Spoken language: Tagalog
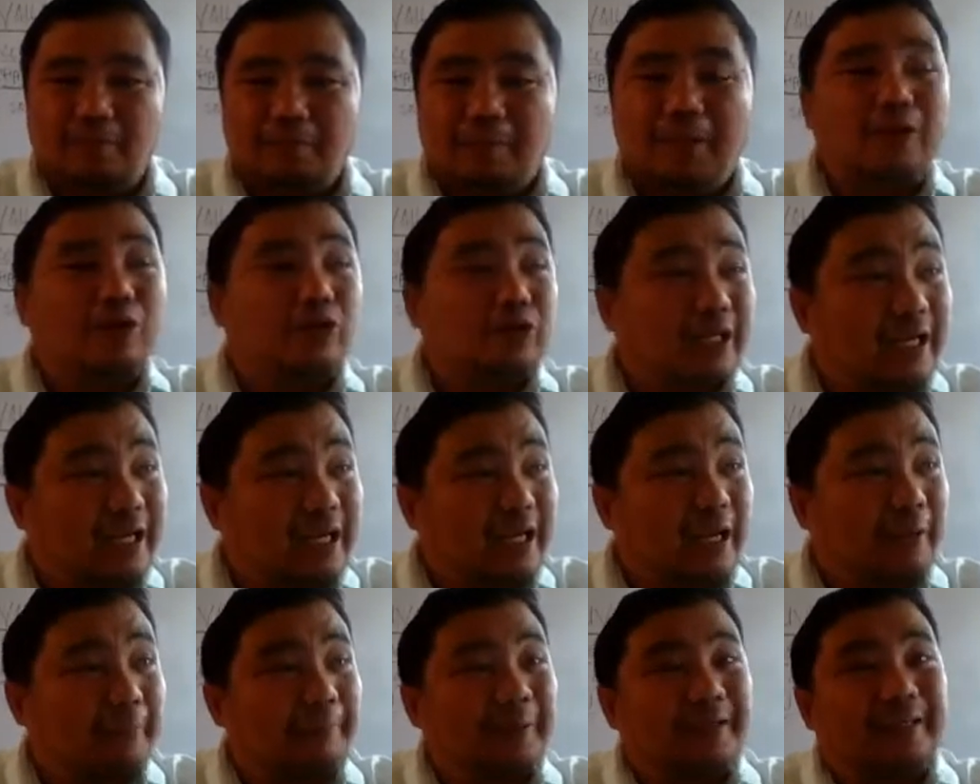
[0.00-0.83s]
Pero
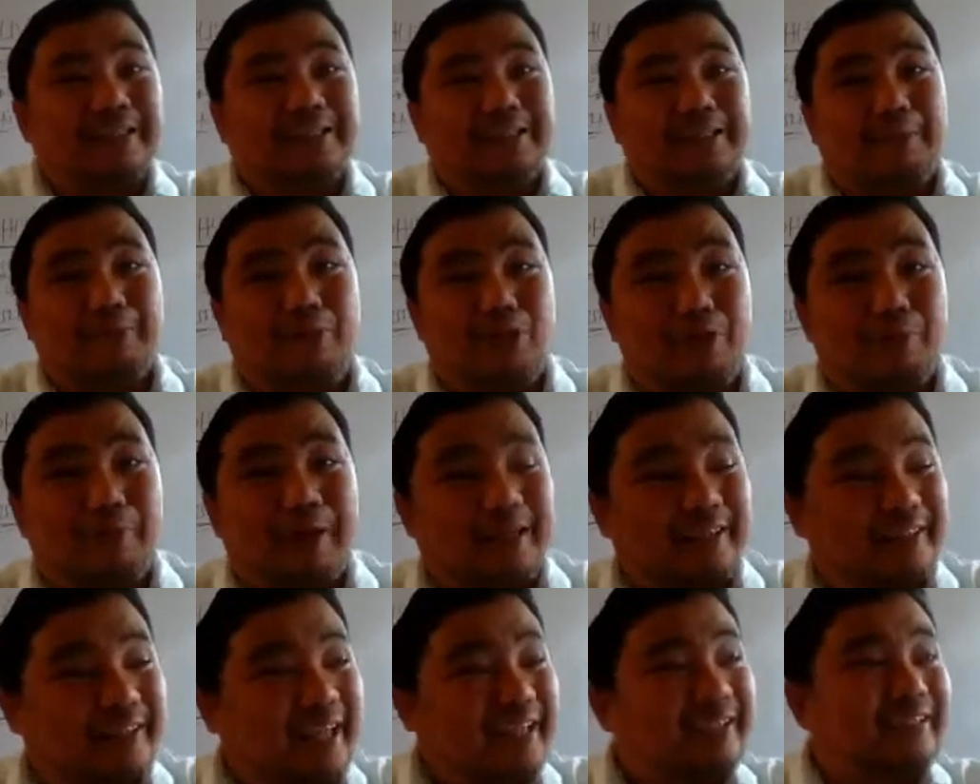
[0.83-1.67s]
dili punishable
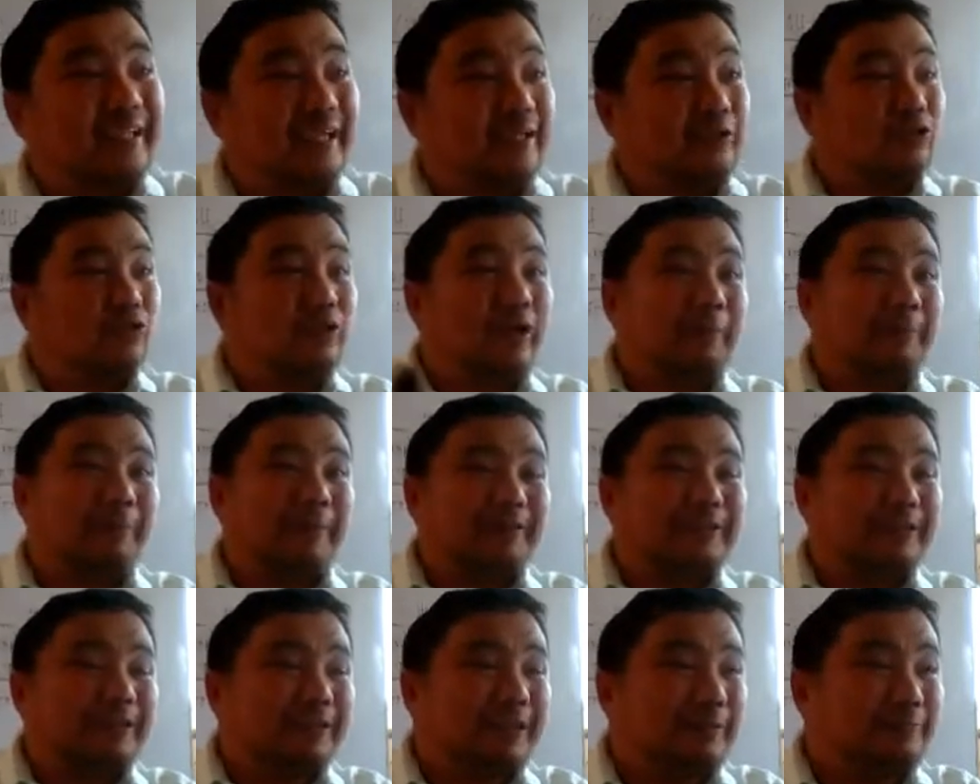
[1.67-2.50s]
by death kay dunay
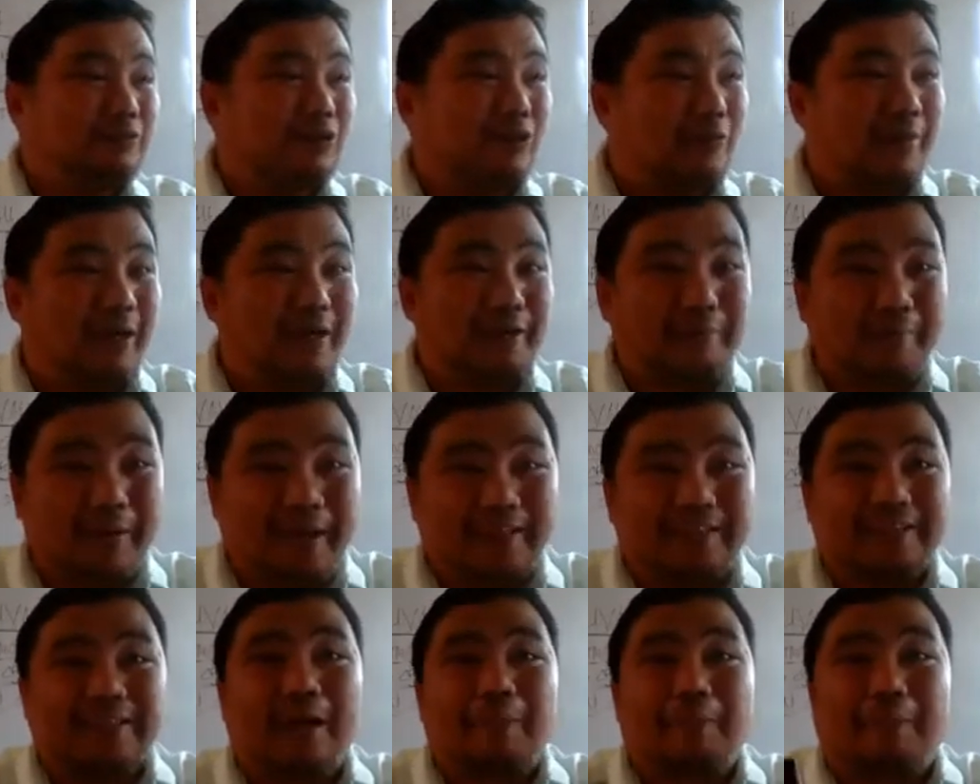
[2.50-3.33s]
positive
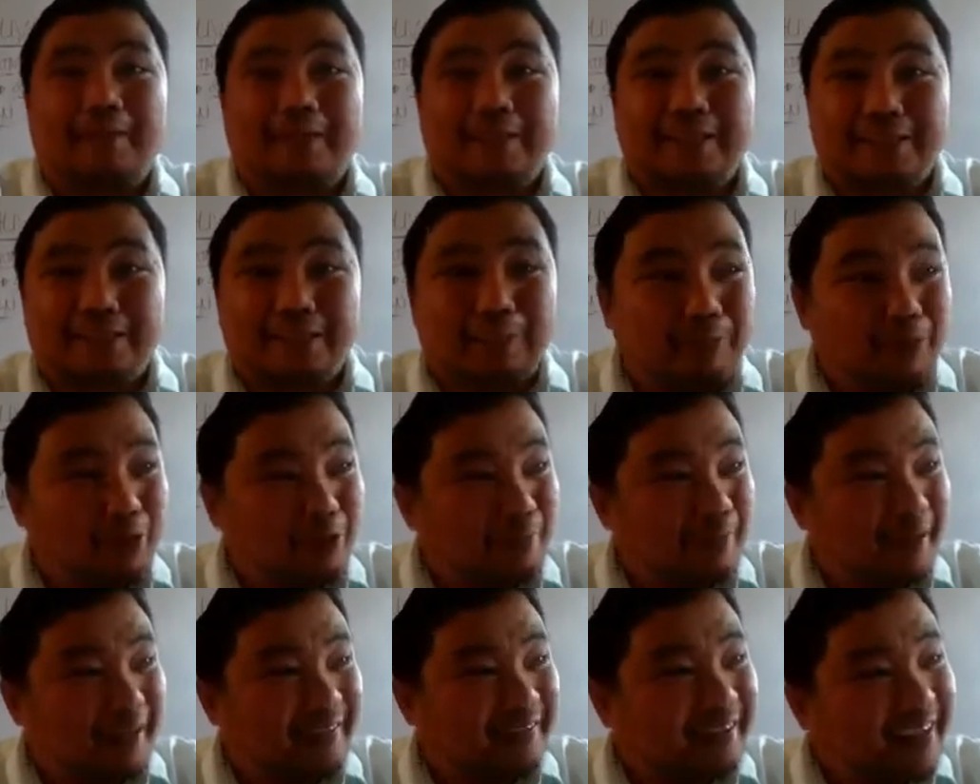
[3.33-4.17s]
commandment nga punishable
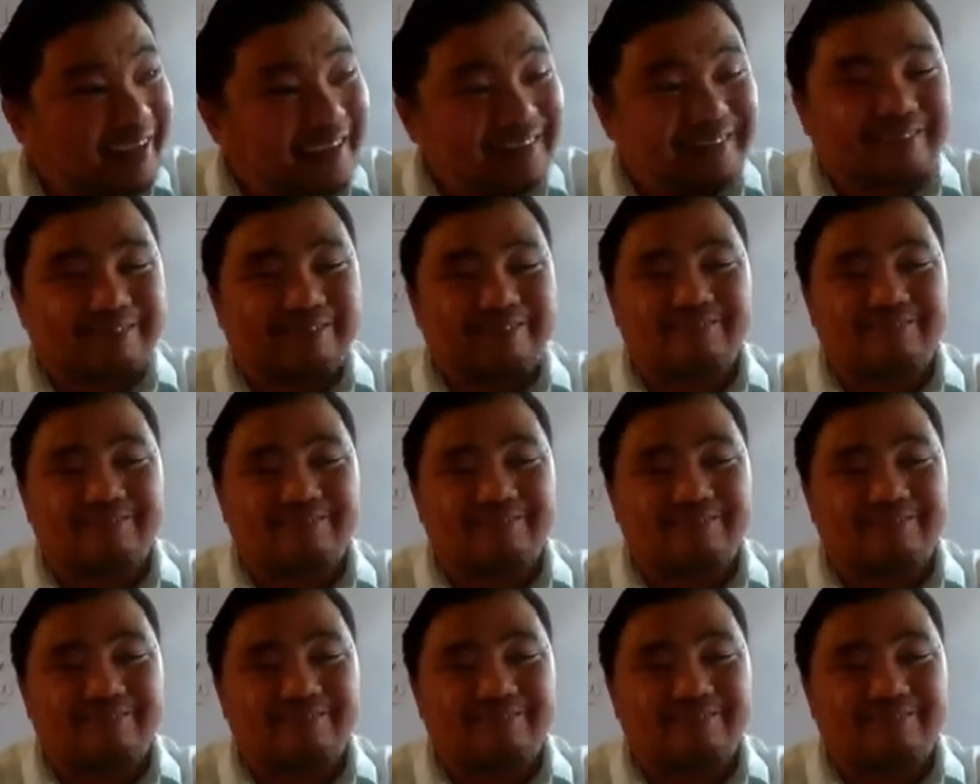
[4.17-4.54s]
by death.